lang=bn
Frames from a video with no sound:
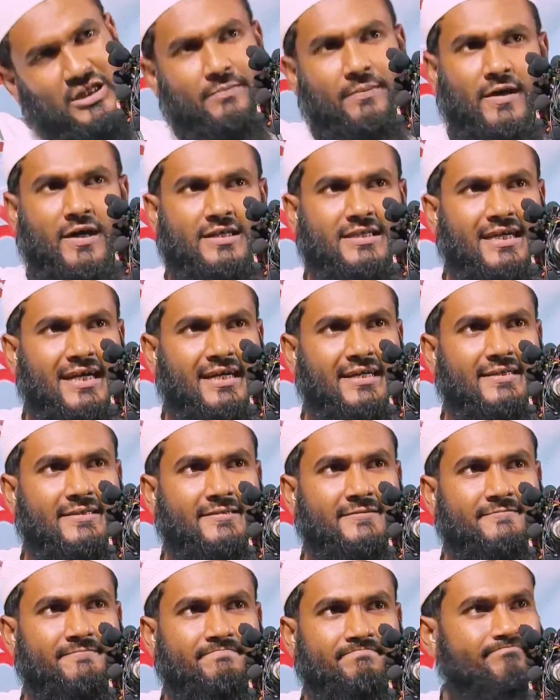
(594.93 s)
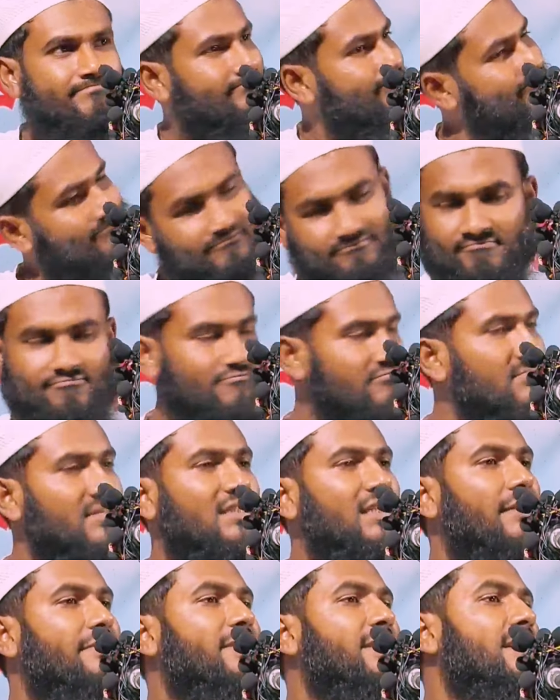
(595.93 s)
খুঁজে পাওয়া যায়
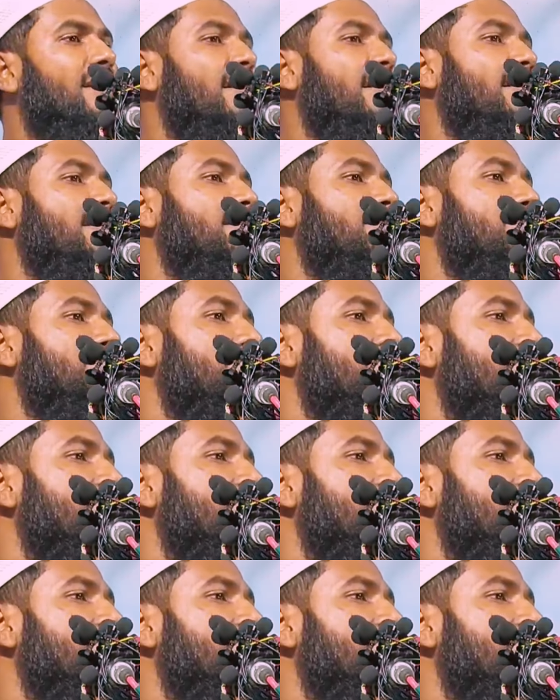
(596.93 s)
যাবে না